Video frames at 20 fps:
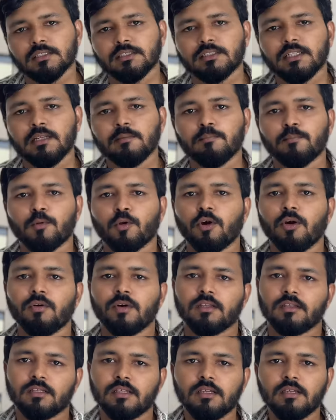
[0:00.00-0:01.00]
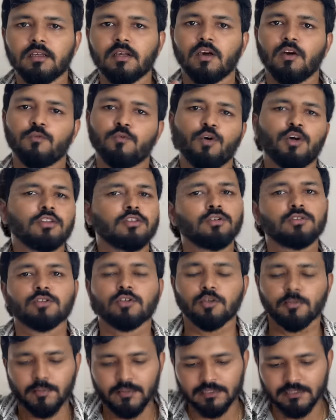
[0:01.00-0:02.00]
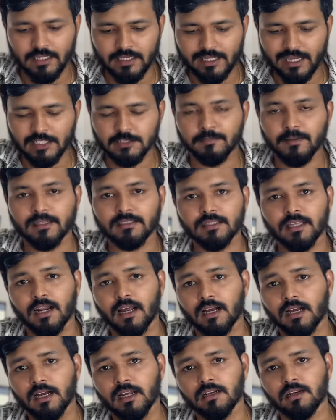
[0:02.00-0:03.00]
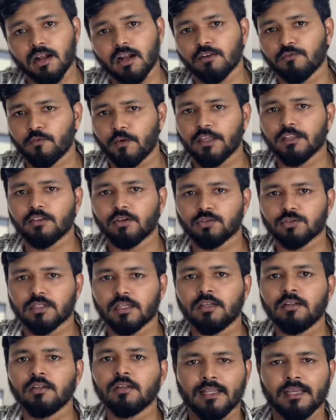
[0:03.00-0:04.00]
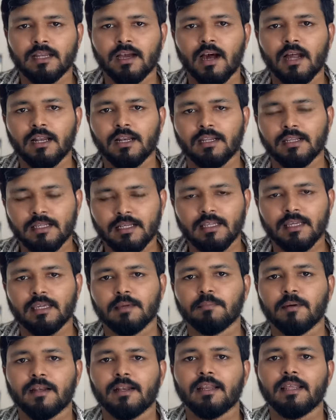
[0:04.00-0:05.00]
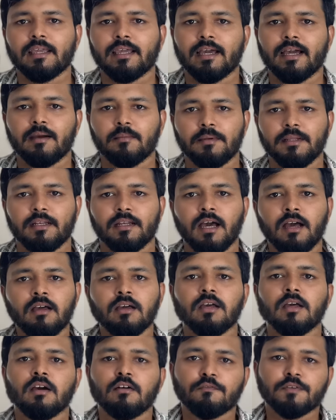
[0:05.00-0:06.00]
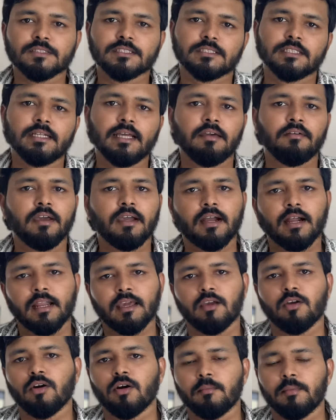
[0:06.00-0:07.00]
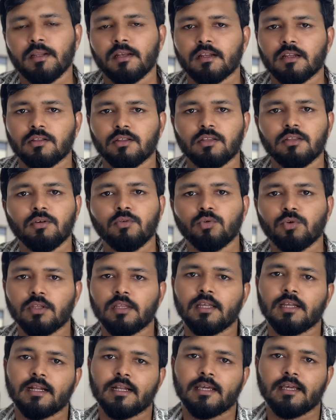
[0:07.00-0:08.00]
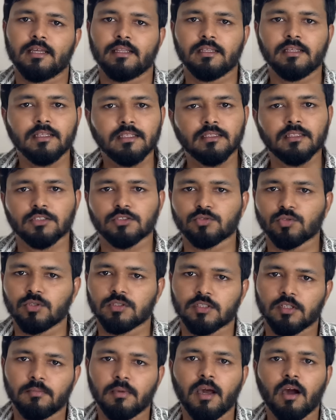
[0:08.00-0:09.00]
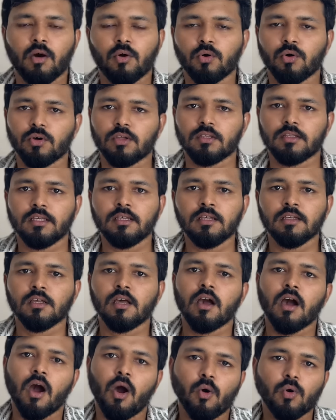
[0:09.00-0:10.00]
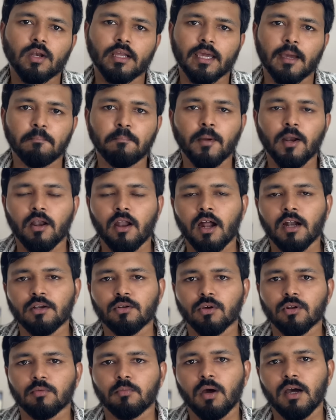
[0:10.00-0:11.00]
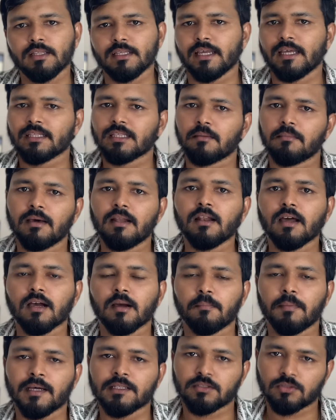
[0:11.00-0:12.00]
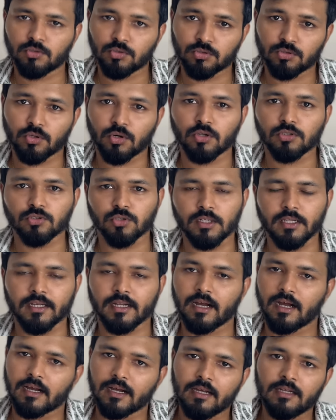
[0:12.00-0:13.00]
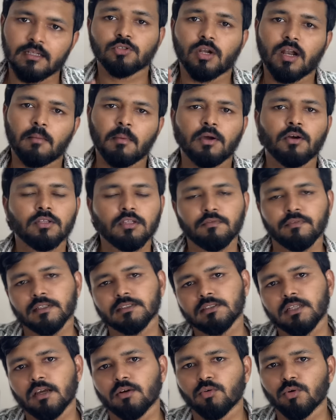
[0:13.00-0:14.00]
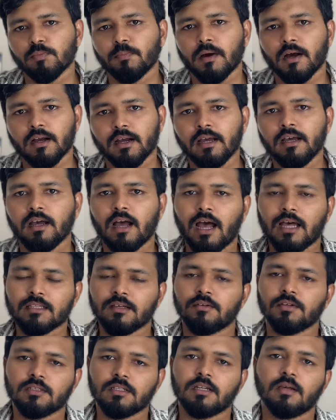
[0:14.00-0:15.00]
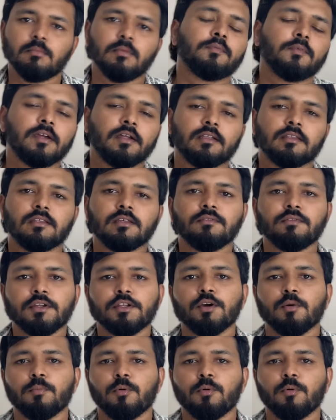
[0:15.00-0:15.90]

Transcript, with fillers: சிக்ஸ்டீன் ப்ரோ வந்து ஃபோர் தௌசண்ட் ருபீஸ் தான் கேஷ்பேக் தராங்க நாட் ஃபைவ் தௌசண்ட் நீங்கள் ஆர்டர் இன்றைக்கி பண்ணுறீங்க அப்படின்னா ஃபஸ்ட்டு டேவே கிடைக்கும் அப்படின்றது வந்து உறுதி கிடையாது இந்த ஸ்டோர்ஸ்லையுமே அவங்க வந்து அவங்களுக்கு எப்போ லாட் வருமோ அதுக்கேற்ற மாதிரி நாங்கள் பார்த்து கொடுத்துட்றோம்னு சொல்லியிருக்காங்க ஸோ நமக்கு வந்து ஃபஸ்ட் டே கொடுப்பாங்க அதை வந்து நம்ம எடுத்து வீடியோ